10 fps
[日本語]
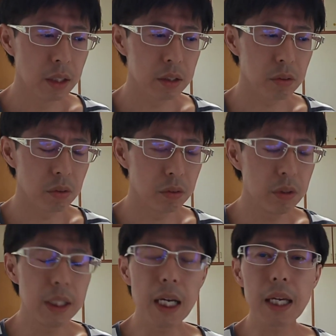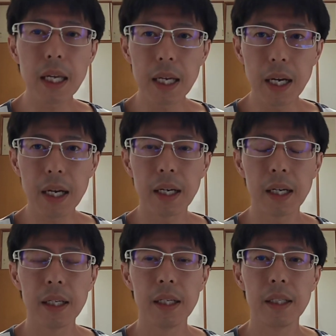その売上
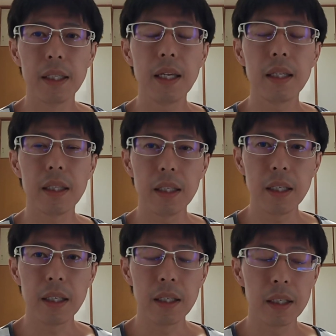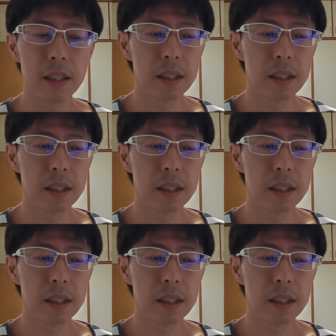が年に、